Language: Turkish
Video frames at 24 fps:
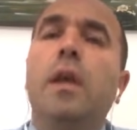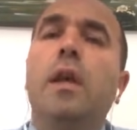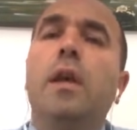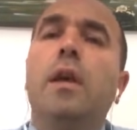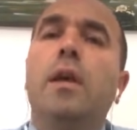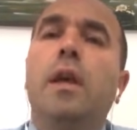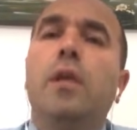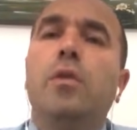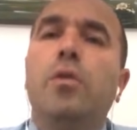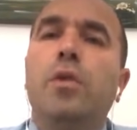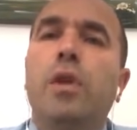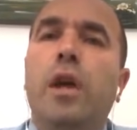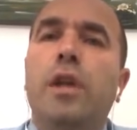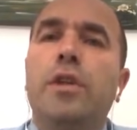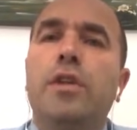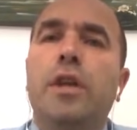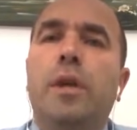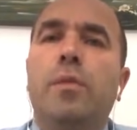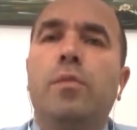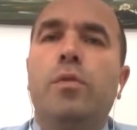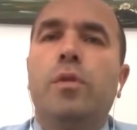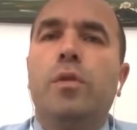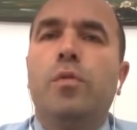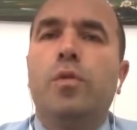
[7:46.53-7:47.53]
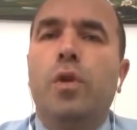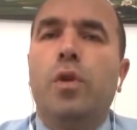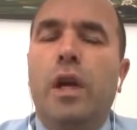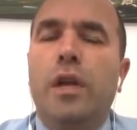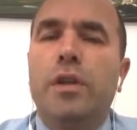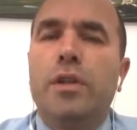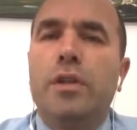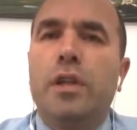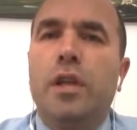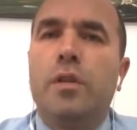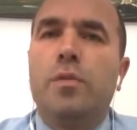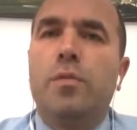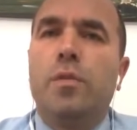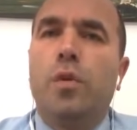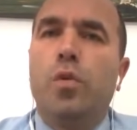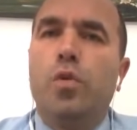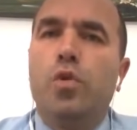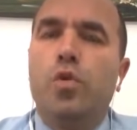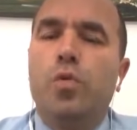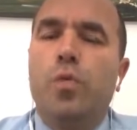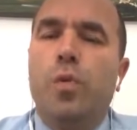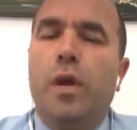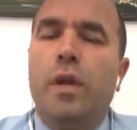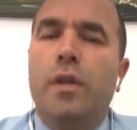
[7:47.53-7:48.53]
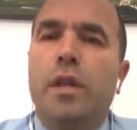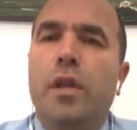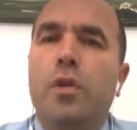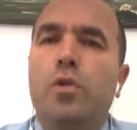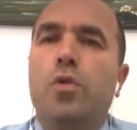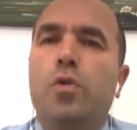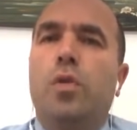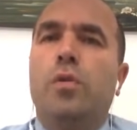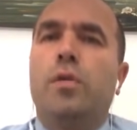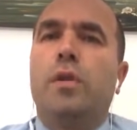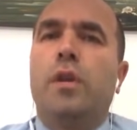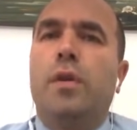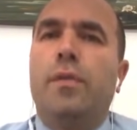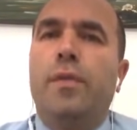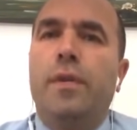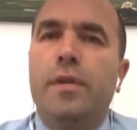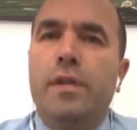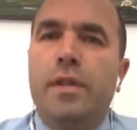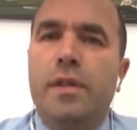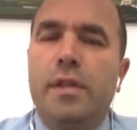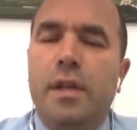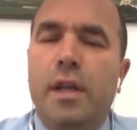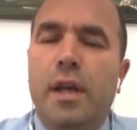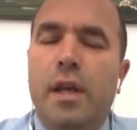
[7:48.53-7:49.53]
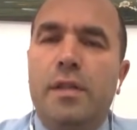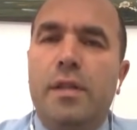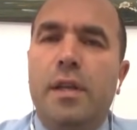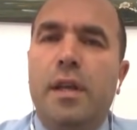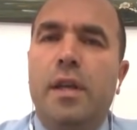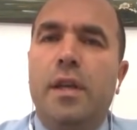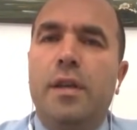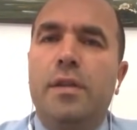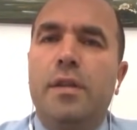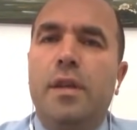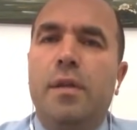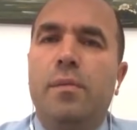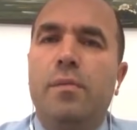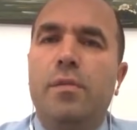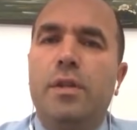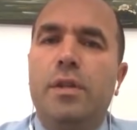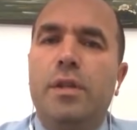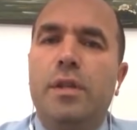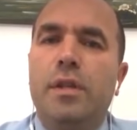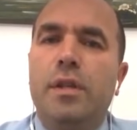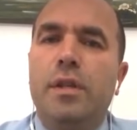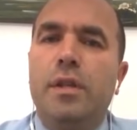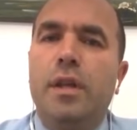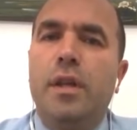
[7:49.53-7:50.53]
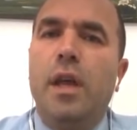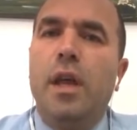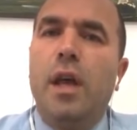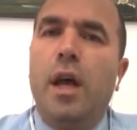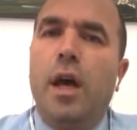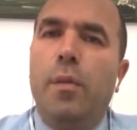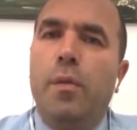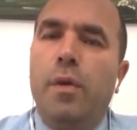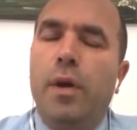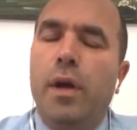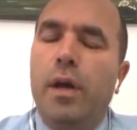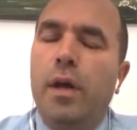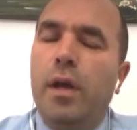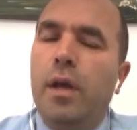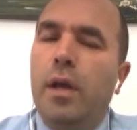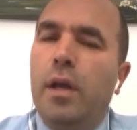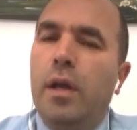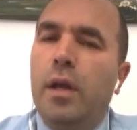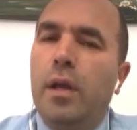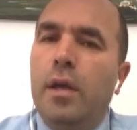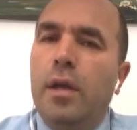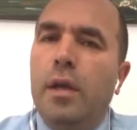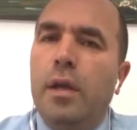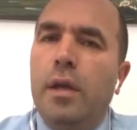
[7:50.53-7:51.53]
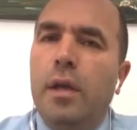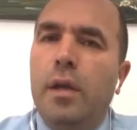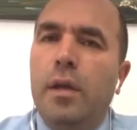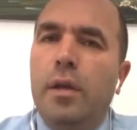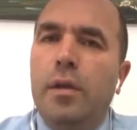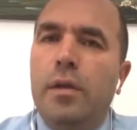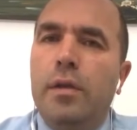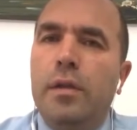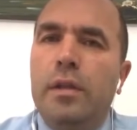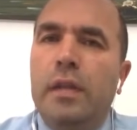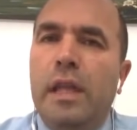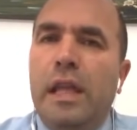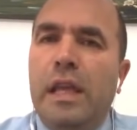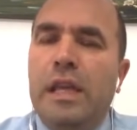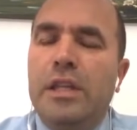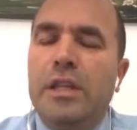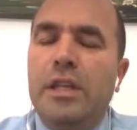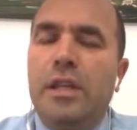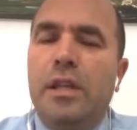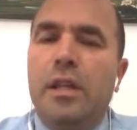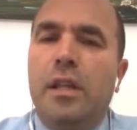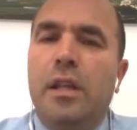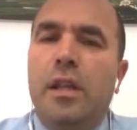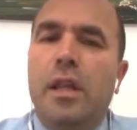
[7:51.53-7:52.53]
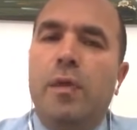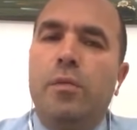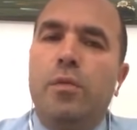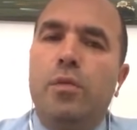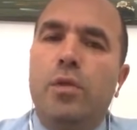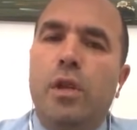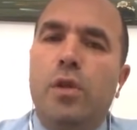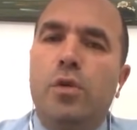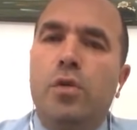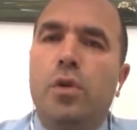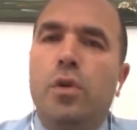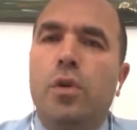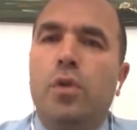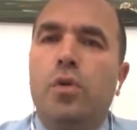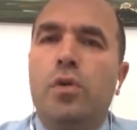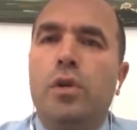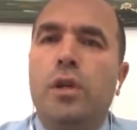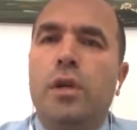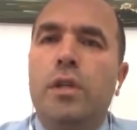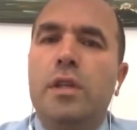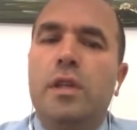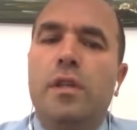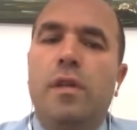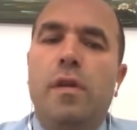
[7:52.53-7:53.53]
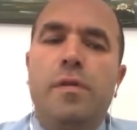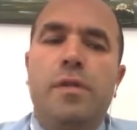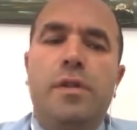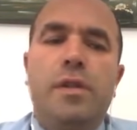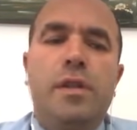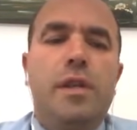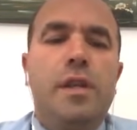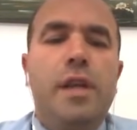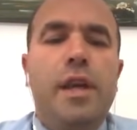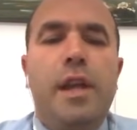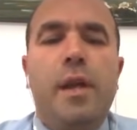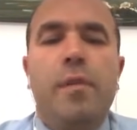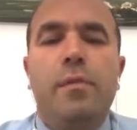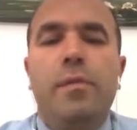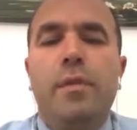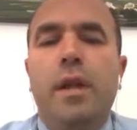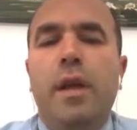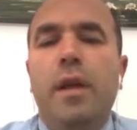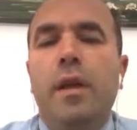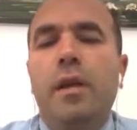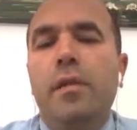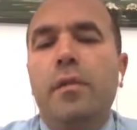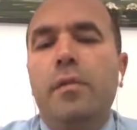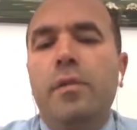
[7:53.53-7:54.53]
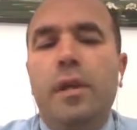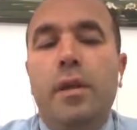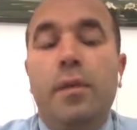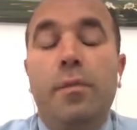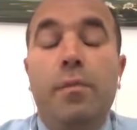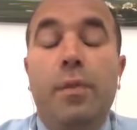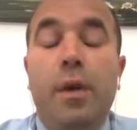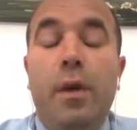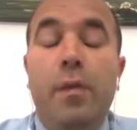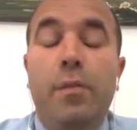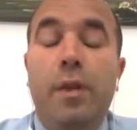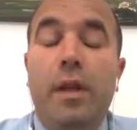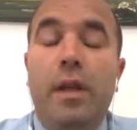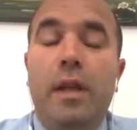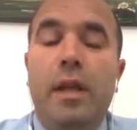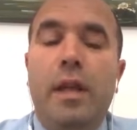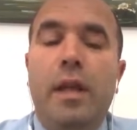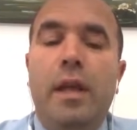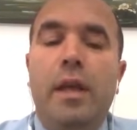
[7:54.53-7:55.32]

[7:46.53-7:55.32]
E, dün akşamki bu karşılaşma 3 puandan çok daha fazlasını Galatasaray kazanmıştır. Ama e, değişiklikler bundan sonra bir süreçte devam edecek. Kerem'le, e, Babel'le